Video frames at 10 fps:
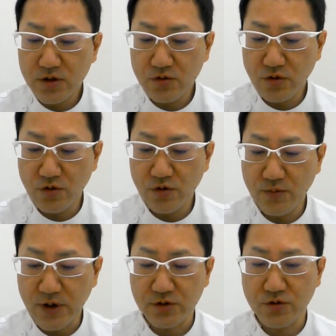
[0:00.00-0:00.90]
と、
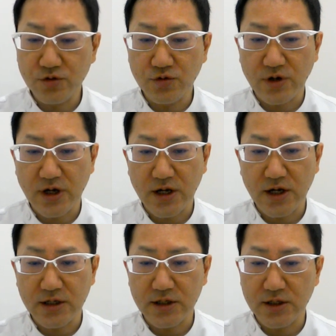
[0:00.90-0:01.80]
まあ、いろいろ書
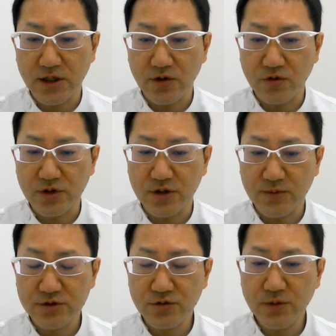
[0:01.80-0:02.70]
かれております。